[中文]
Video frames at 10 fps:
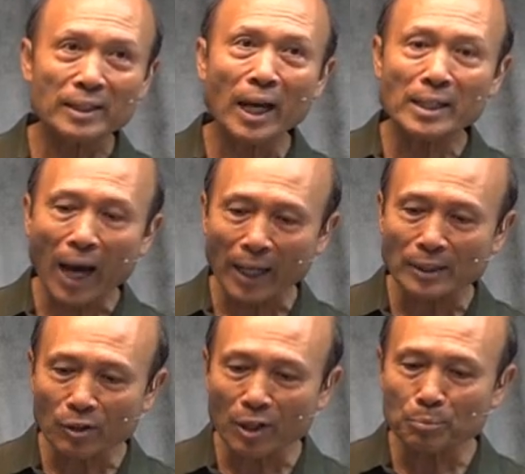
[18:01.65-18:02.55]
但
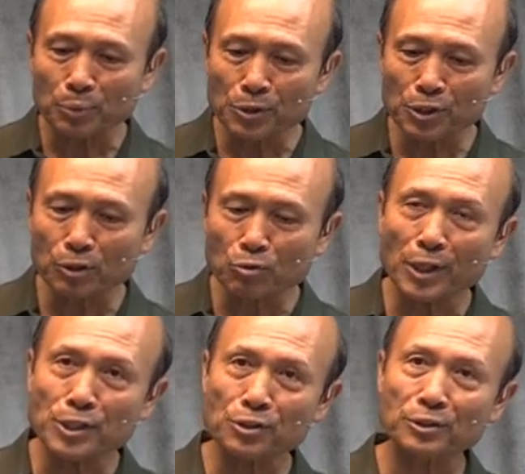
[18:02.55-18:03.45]
很多人不是
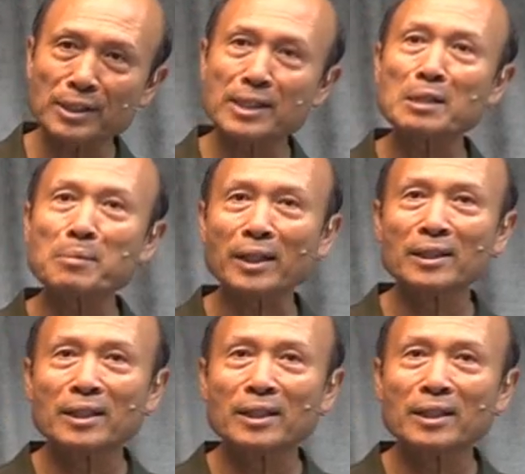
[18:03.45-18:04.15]
贵重的器皿，